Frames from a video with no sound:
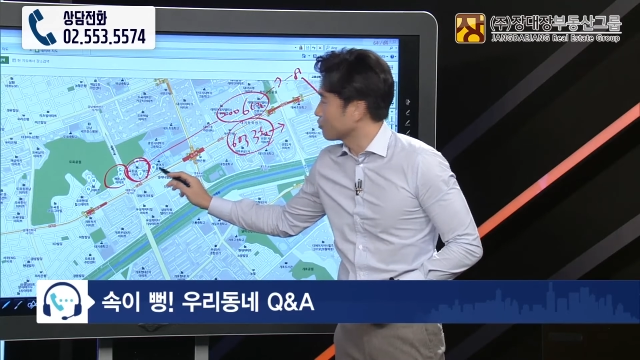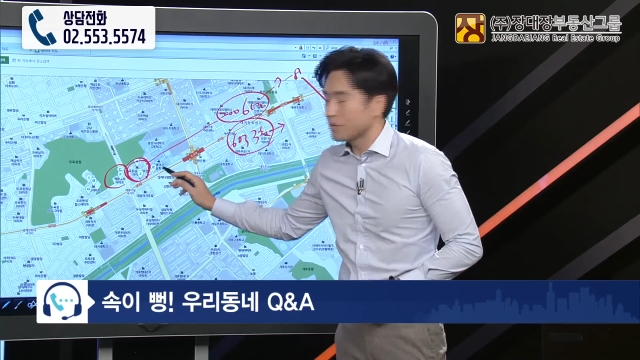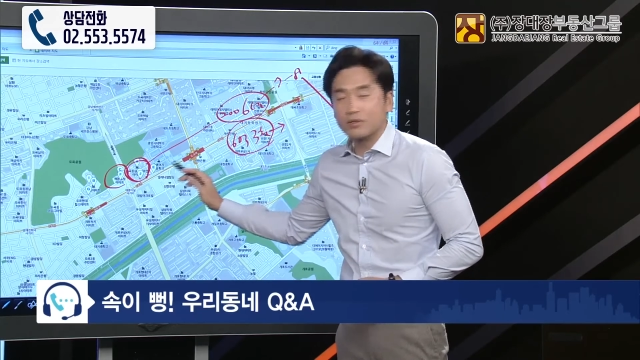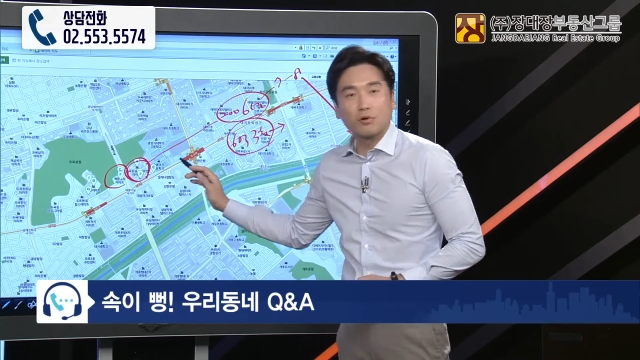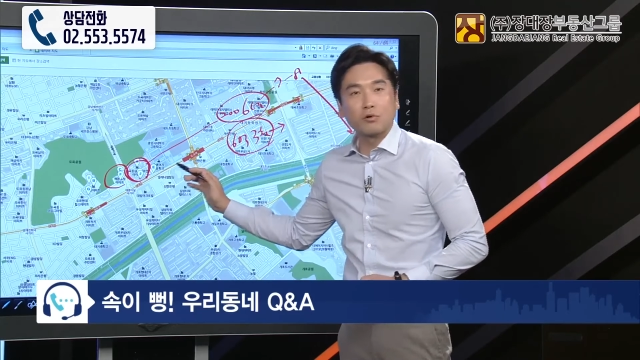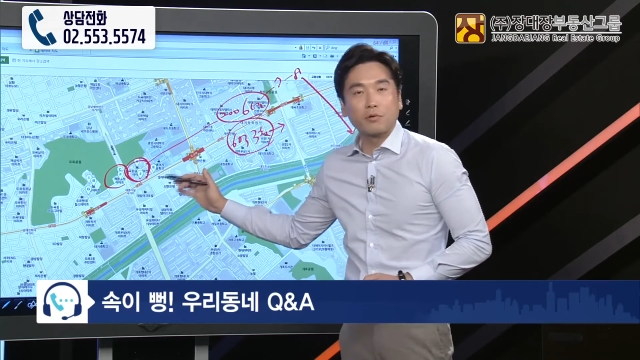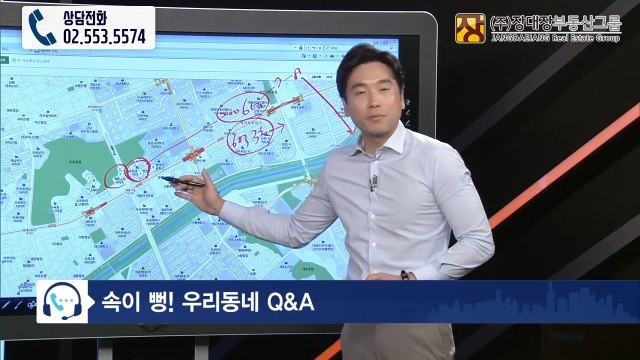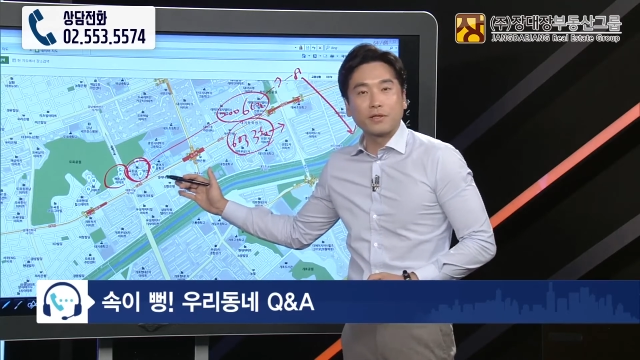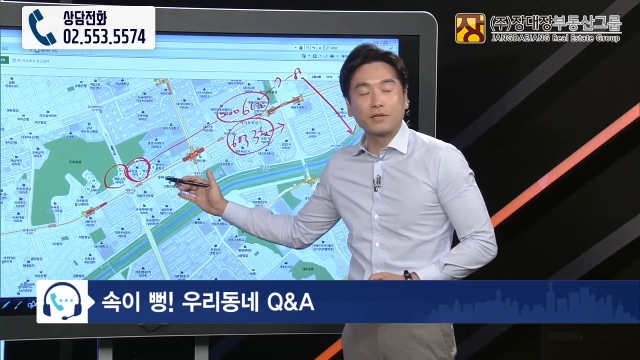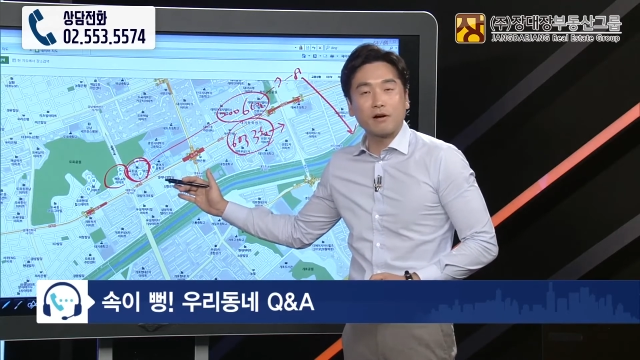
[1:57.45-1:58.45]
숙명여고
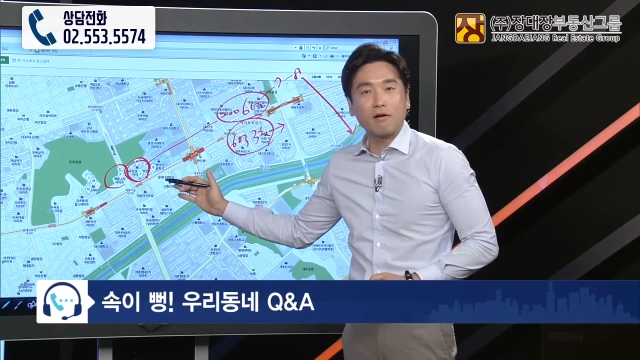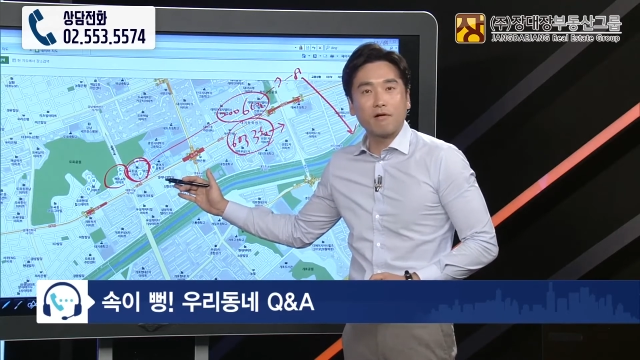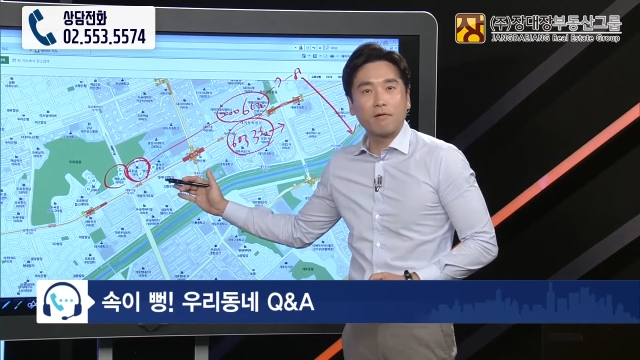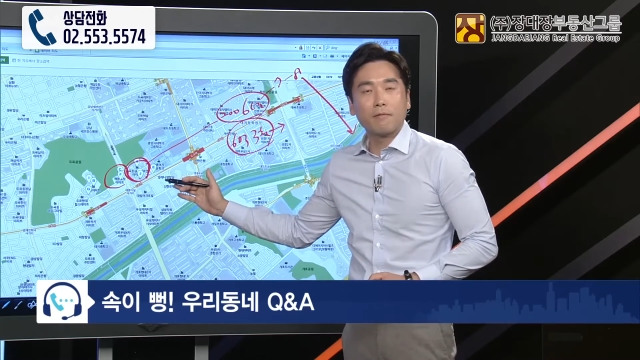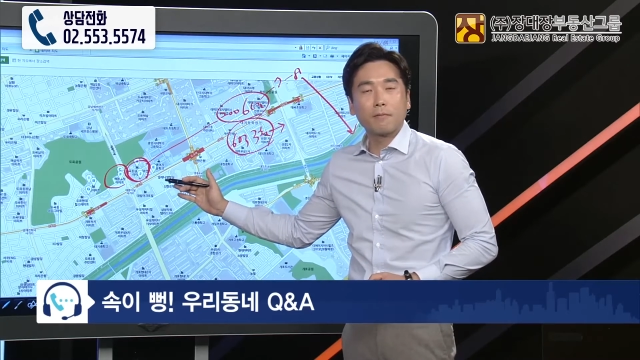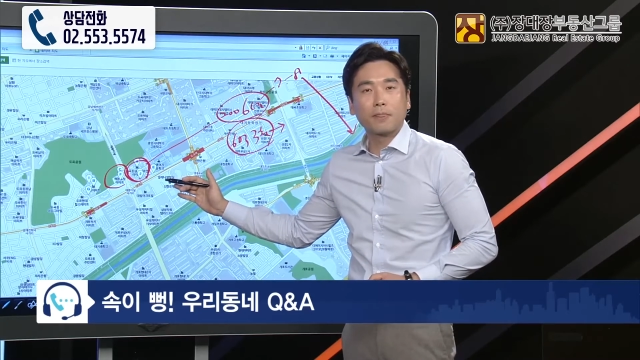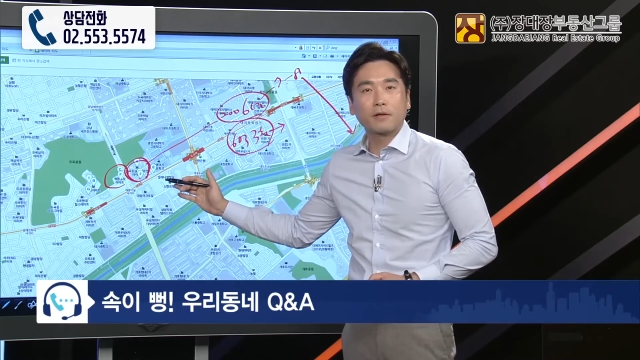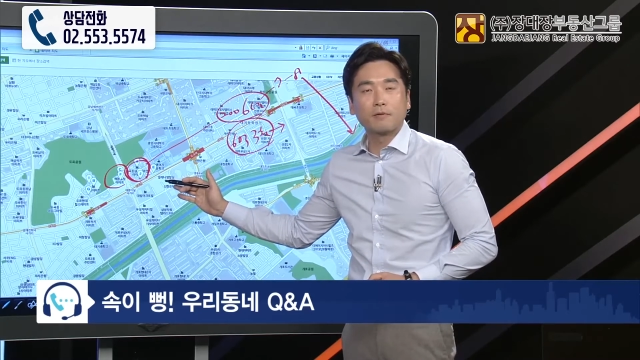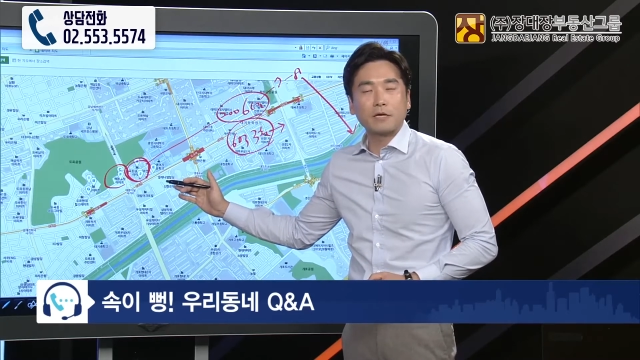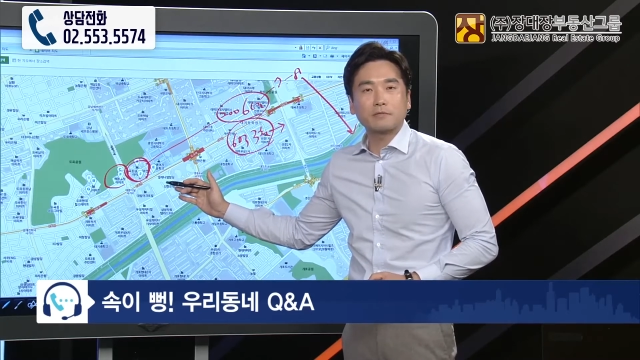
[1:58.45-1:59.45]
옆에 있는 거?
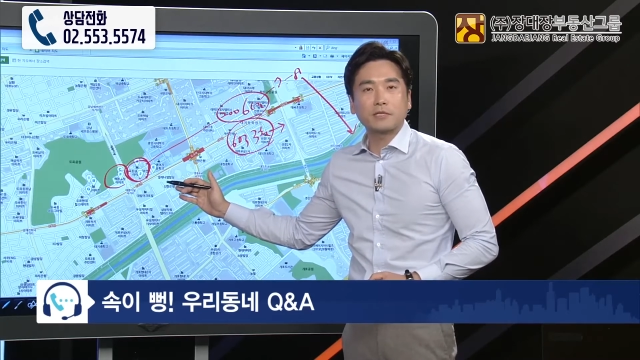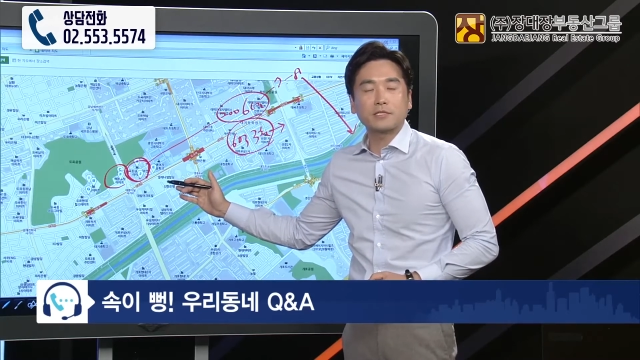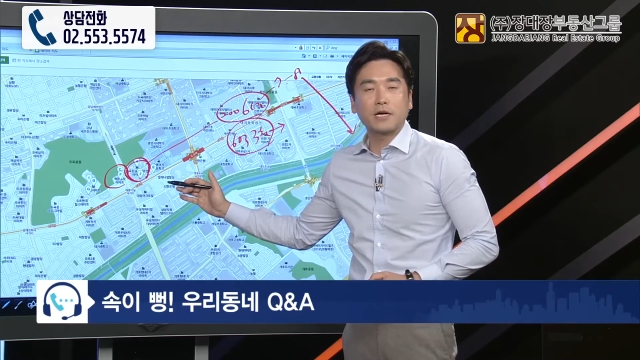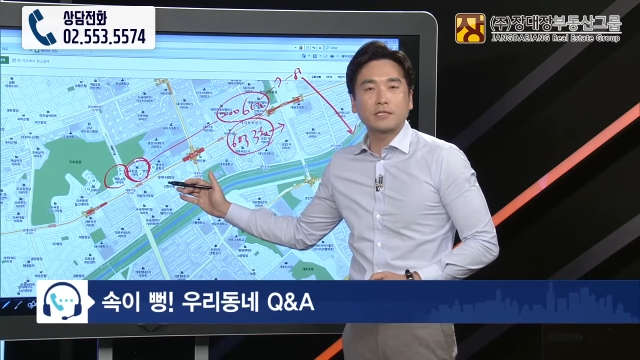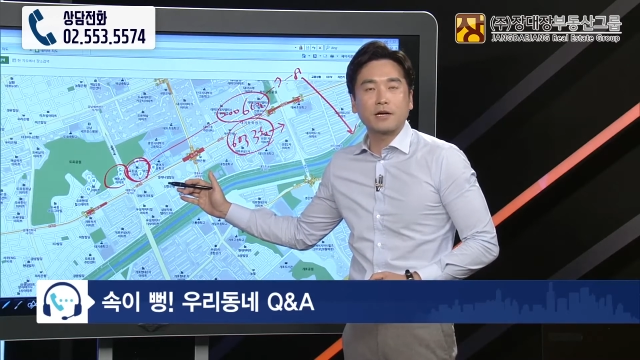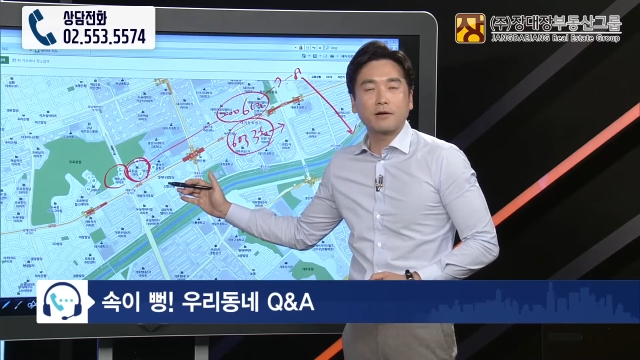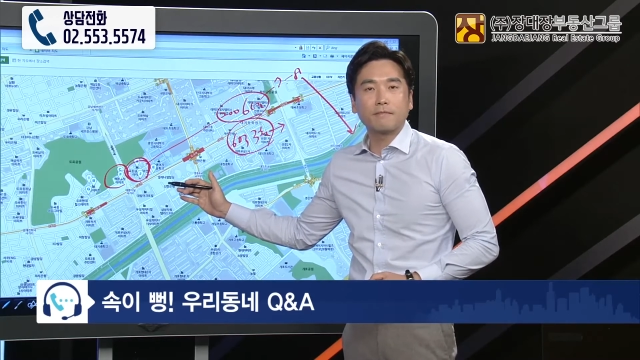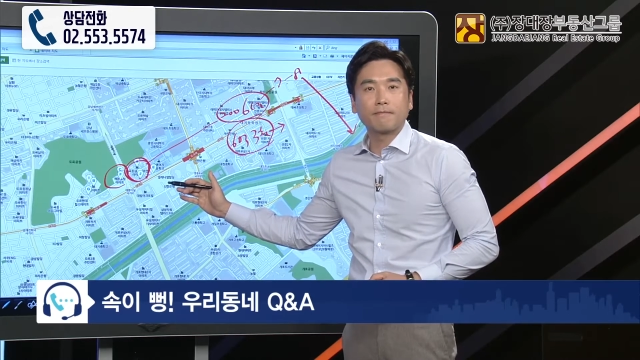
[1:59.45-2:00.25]
그 아니요, 저 매봉역